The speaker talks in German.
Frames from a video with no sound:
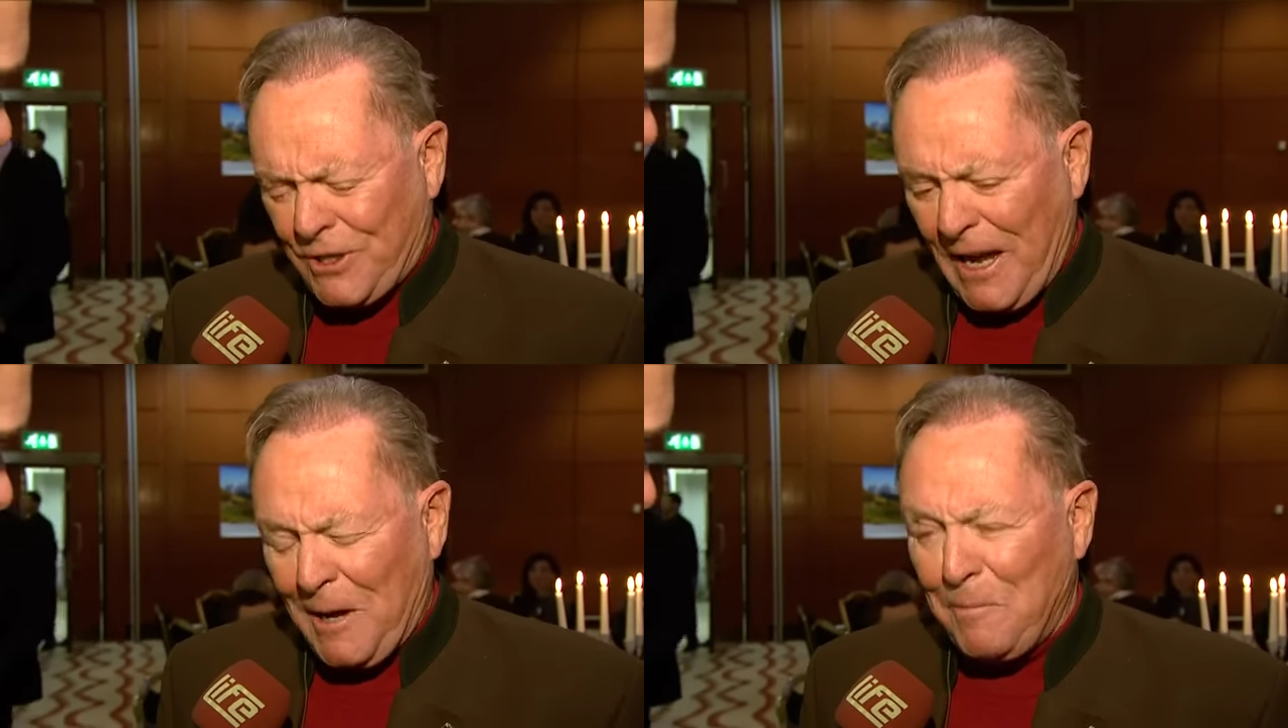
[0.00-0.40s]

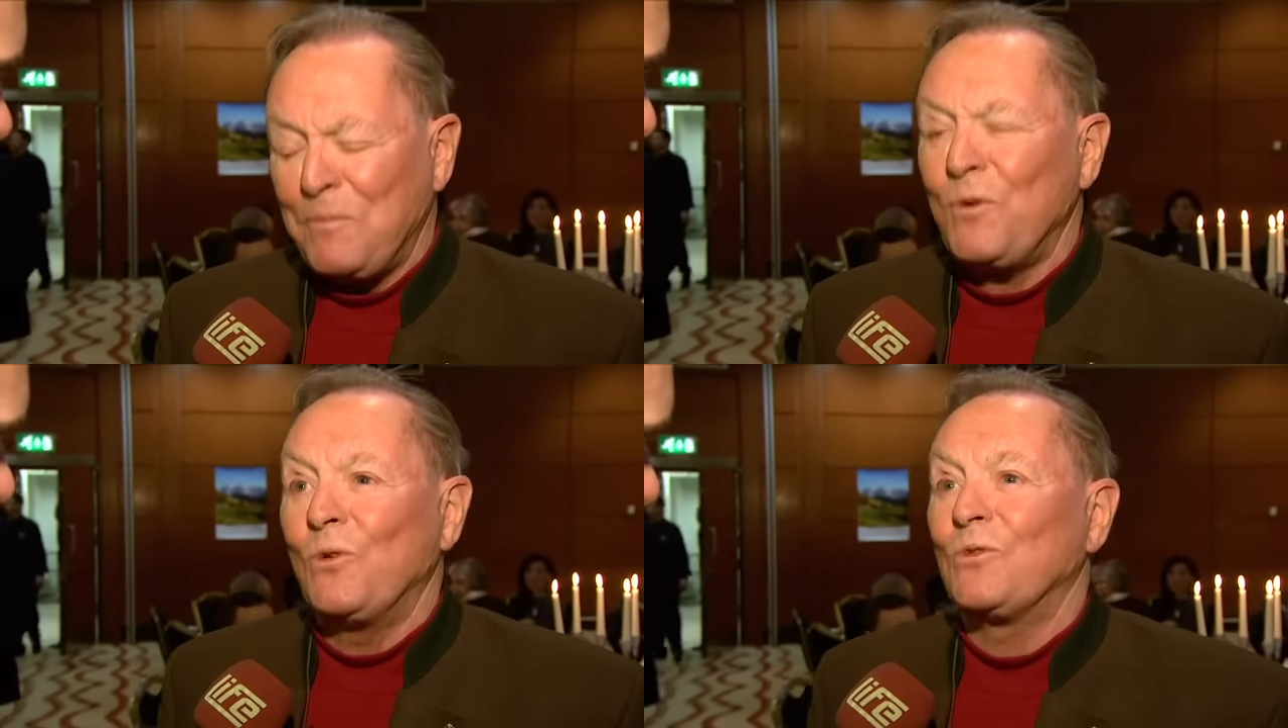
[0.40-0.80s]

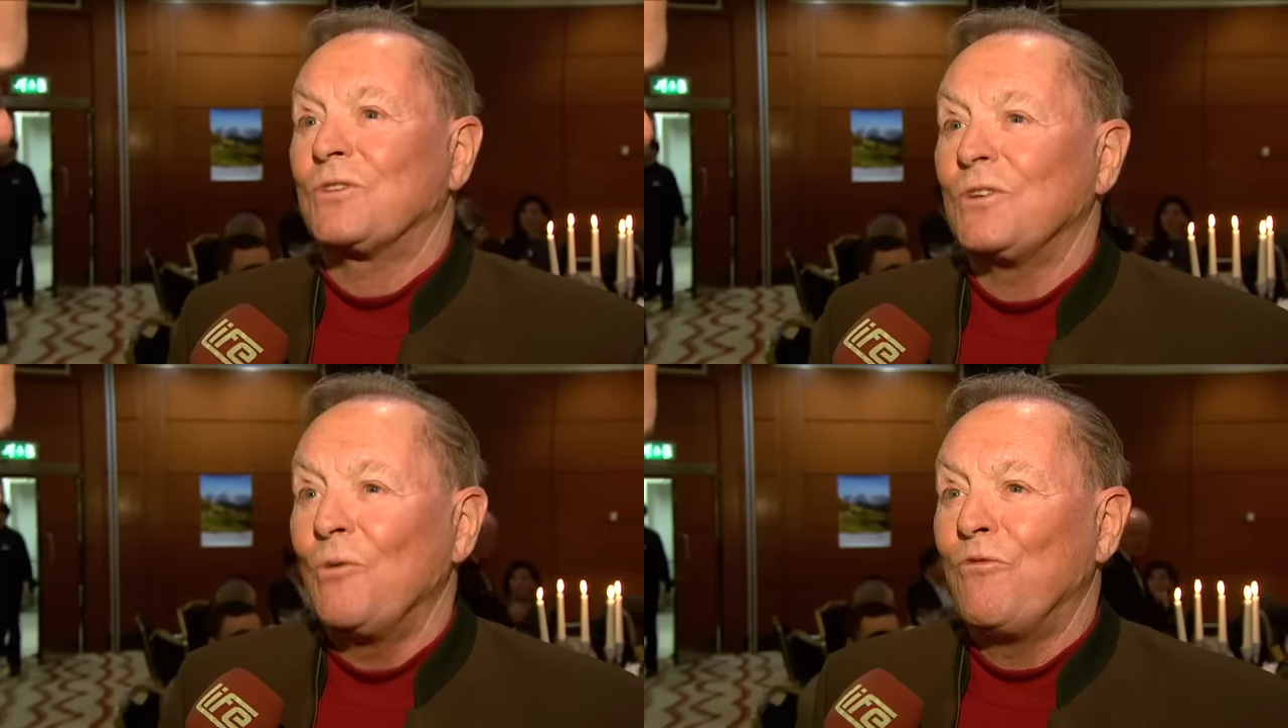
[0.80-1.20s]
sterben und
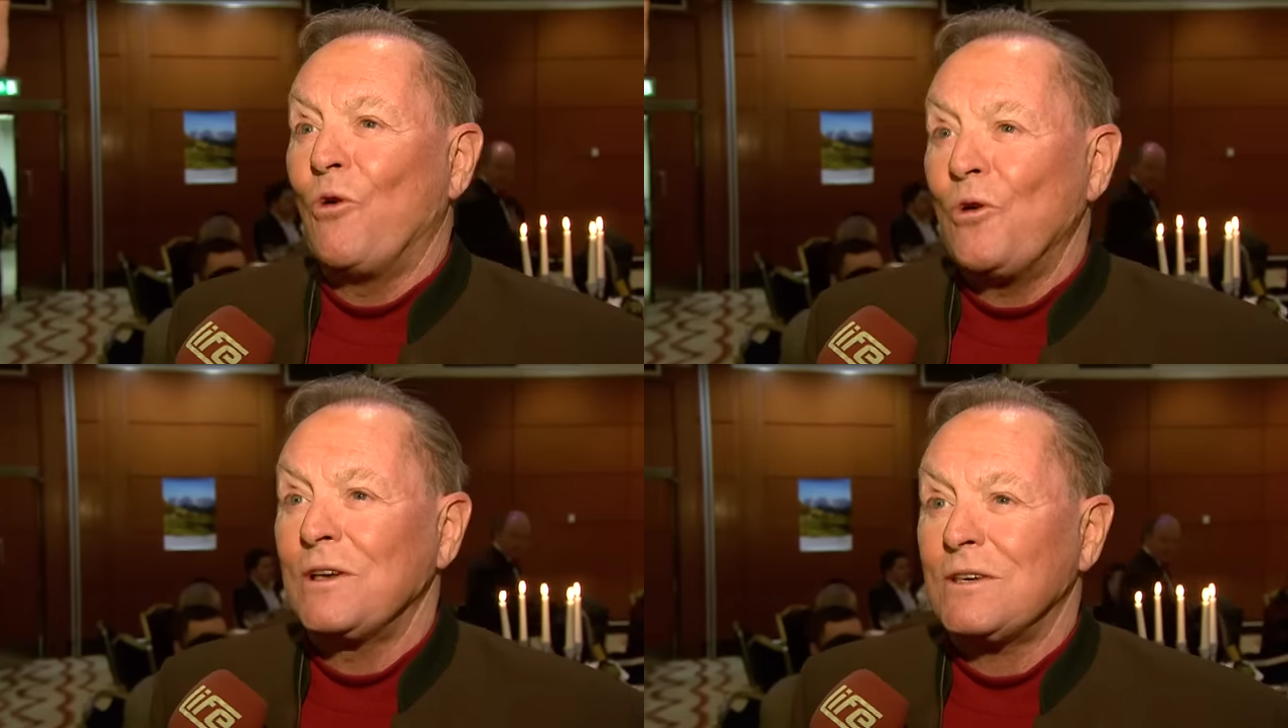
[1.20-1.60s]

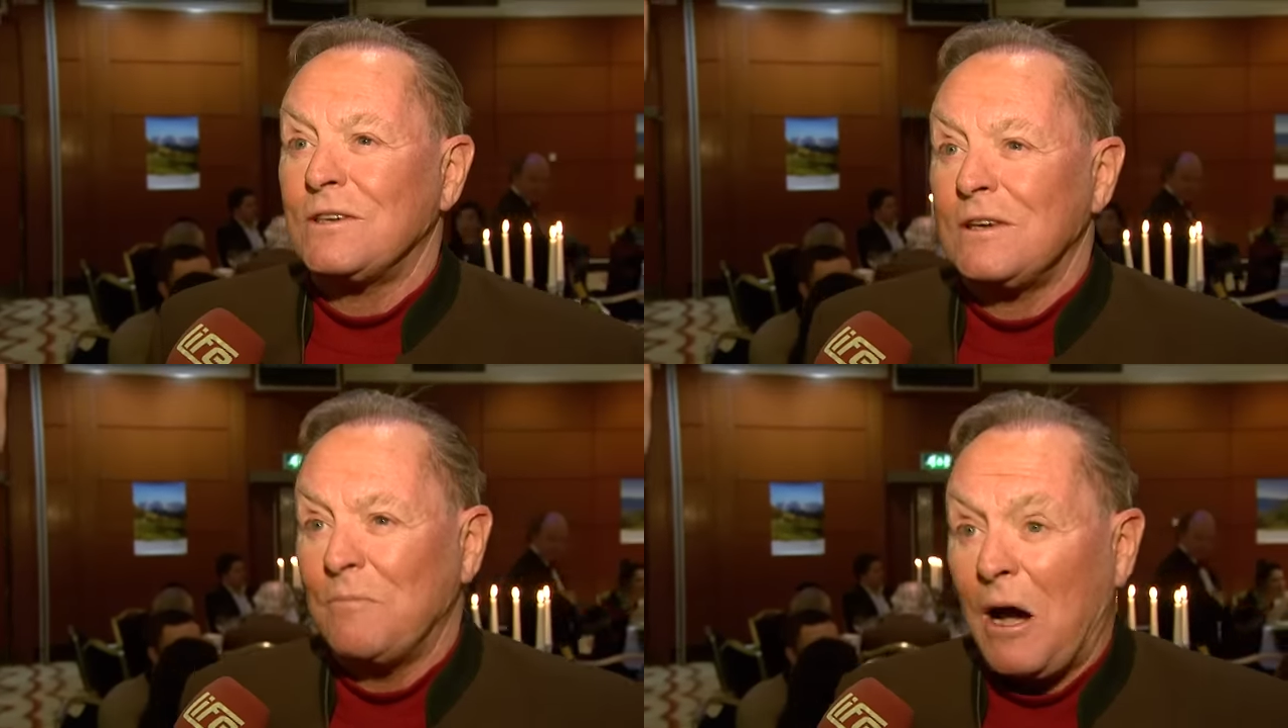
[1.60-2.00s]
obwohl ich
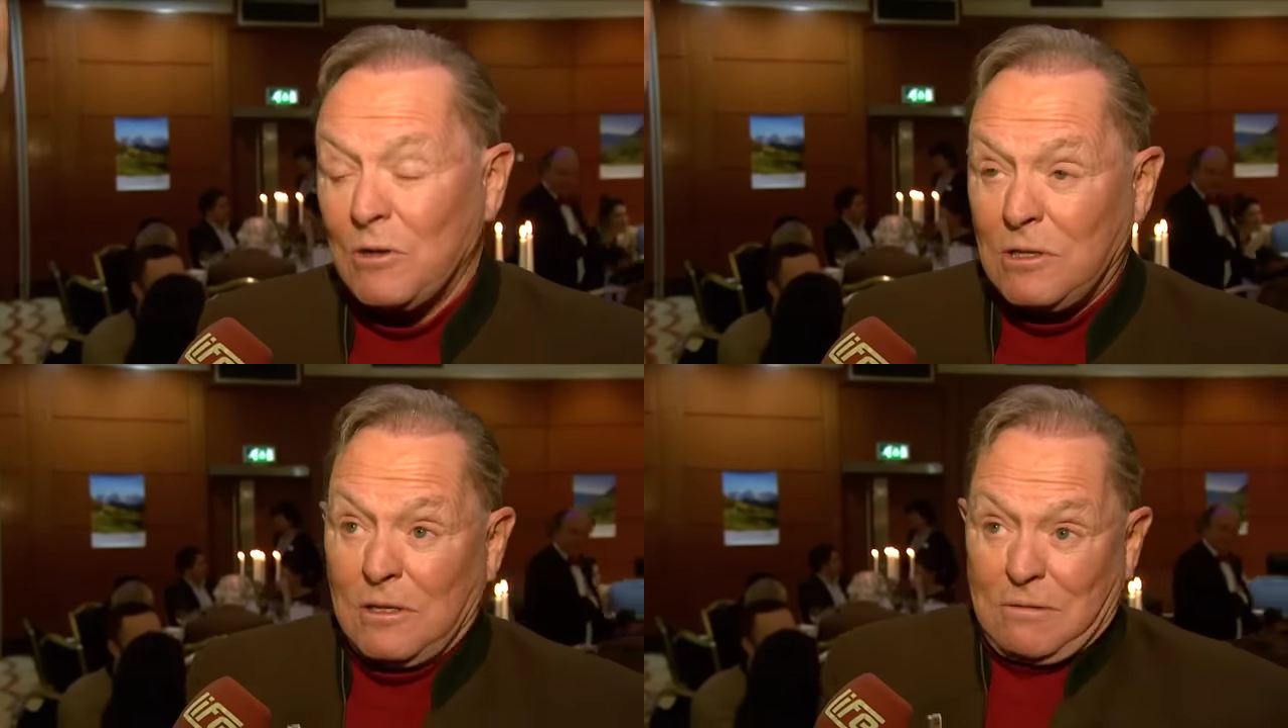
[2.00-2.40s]
im
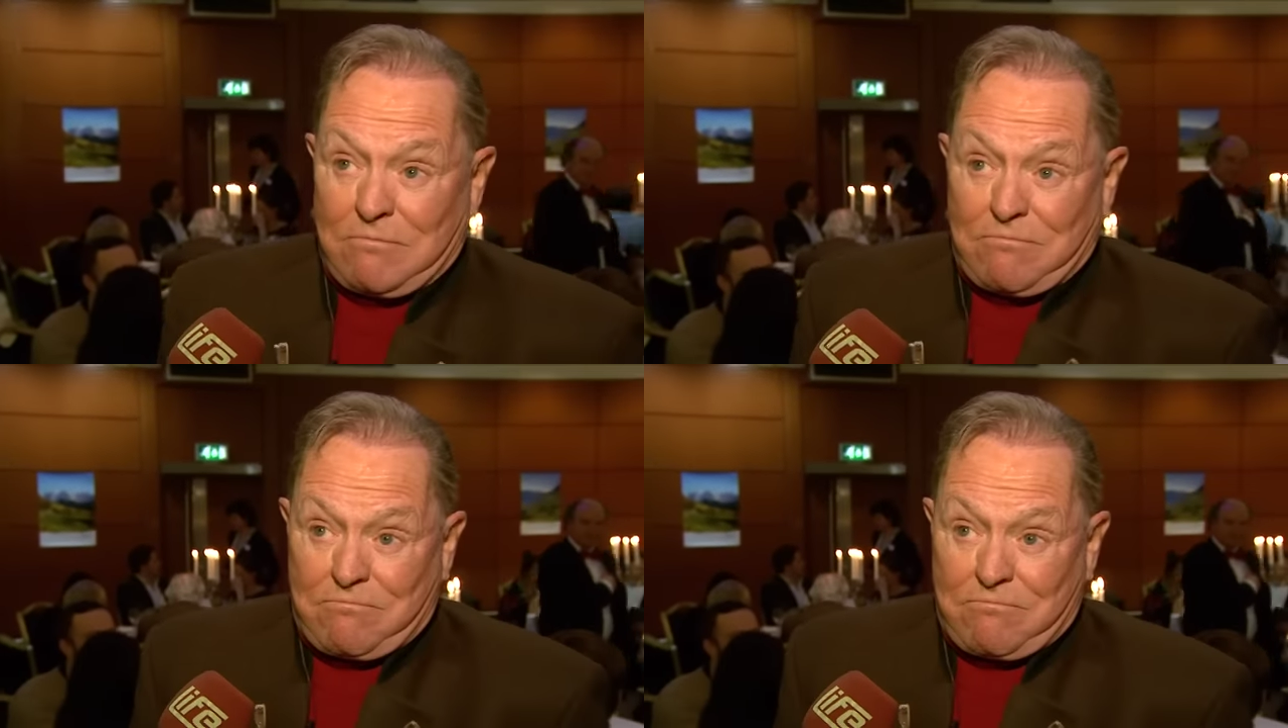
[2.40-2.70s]
Ausland,